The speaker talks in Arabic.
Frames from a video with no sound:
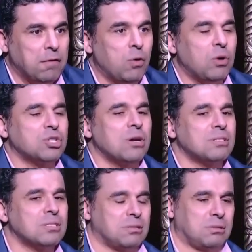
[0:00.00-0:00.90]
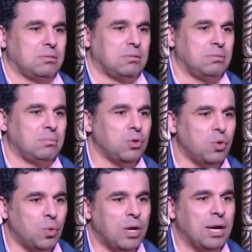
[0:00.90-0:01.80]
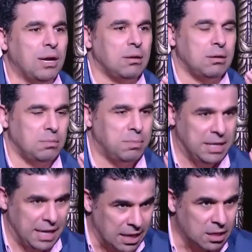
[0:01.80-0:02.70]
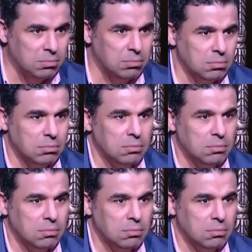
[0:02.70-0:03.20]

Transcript: فهو شخص من جواه بني ادم